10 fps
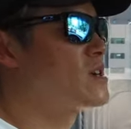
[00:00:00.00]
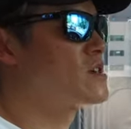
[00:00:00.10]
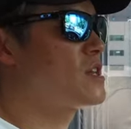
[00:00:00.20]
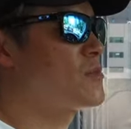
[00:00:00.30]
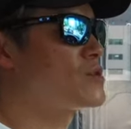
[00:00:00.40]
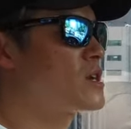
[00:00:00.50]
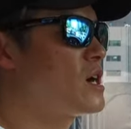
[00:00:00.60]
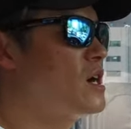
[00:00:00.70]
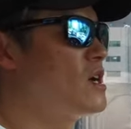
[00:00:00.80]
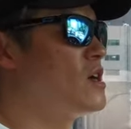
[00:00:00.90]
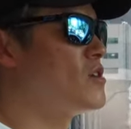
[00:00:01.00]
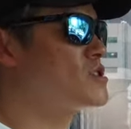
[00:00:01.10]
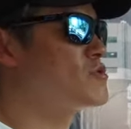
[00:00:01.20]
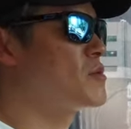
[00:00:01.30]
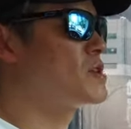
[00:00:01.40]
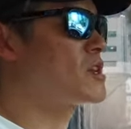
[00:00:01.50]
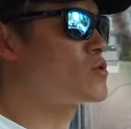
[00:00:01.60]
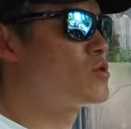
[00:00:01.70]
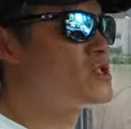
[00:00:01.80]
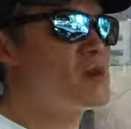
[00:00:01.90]
그러다 보니까 어찌 보면 이렇게
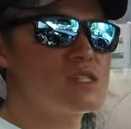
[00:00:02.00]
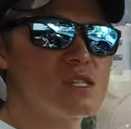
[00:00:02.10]
도심에서